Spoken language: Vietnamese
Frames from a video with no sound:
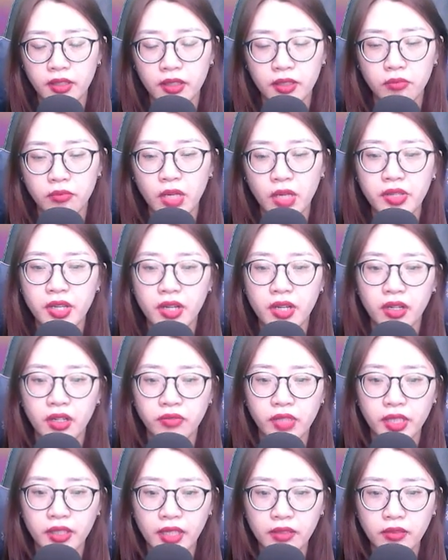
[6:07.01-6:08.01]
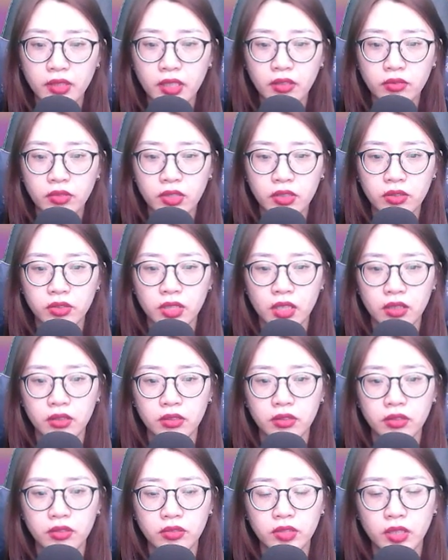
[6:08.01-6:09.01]
Bây giờ với cách thức tương tự,
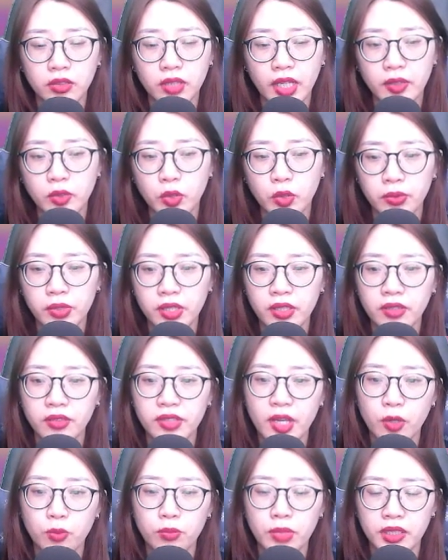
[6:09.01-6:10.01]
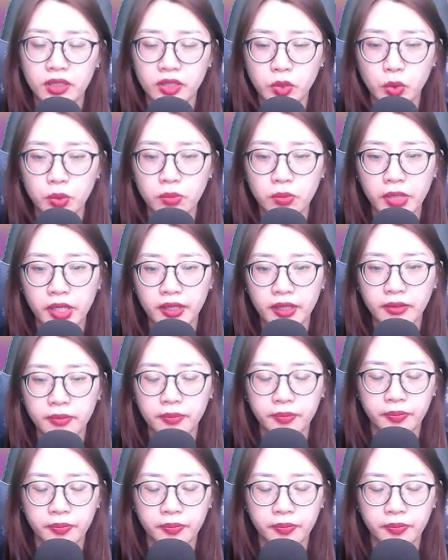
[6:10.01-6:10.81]
Từ Thanh đột nhiên gieo mình xuống biển,